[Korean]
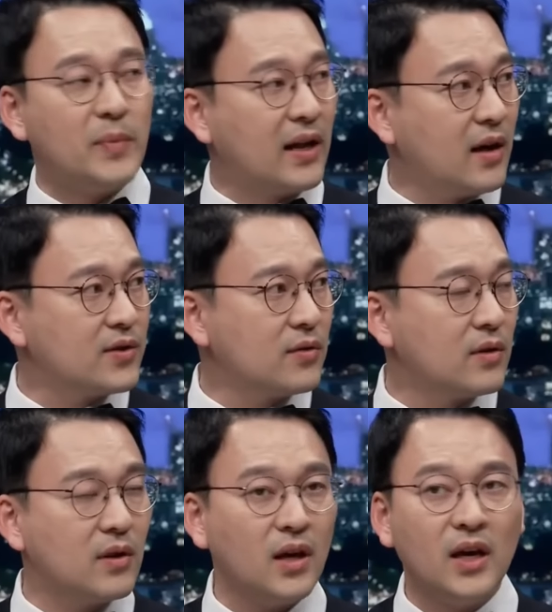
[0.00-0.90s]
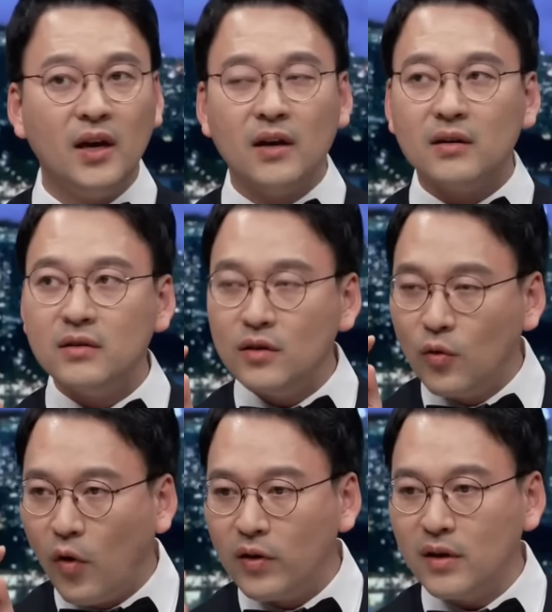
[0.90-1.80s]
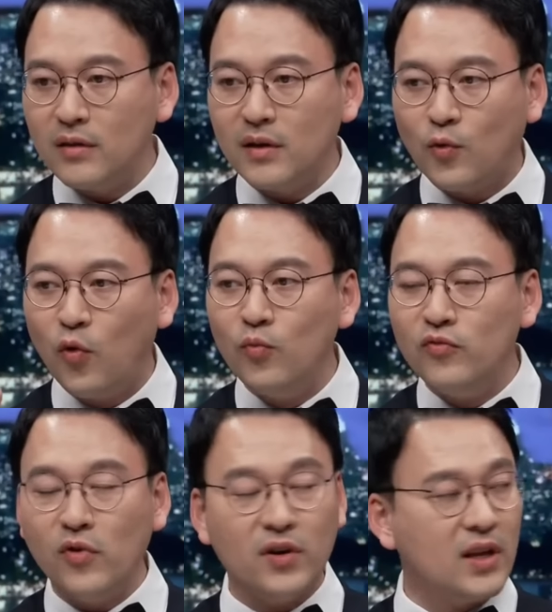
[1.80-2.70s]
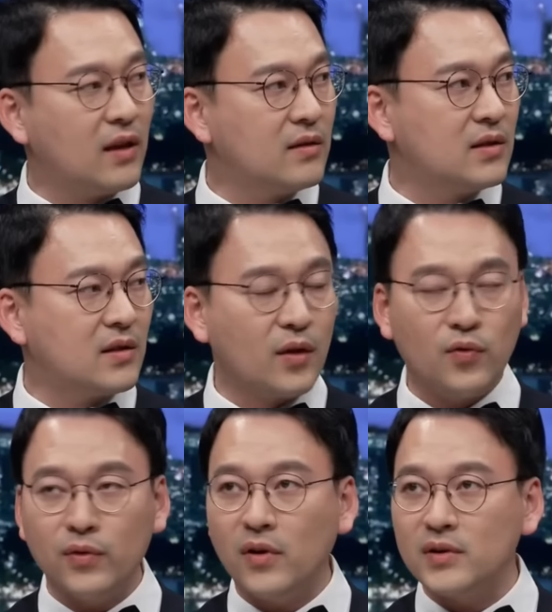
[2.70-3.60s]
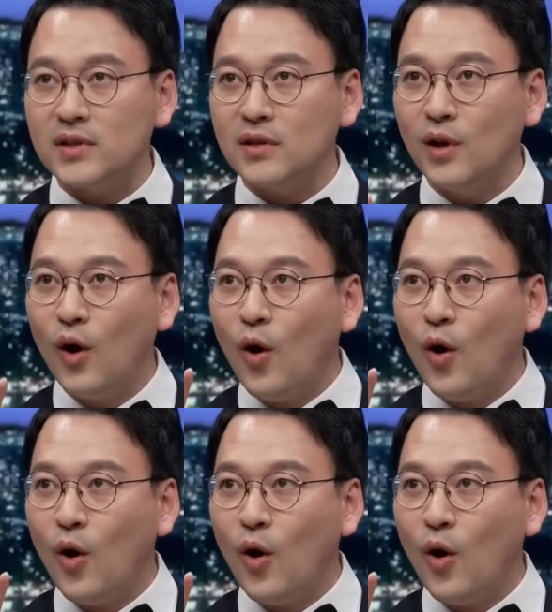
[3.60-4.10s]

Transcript: 많이 하셨는데 그 원인을 공무원이라든지 대통령실은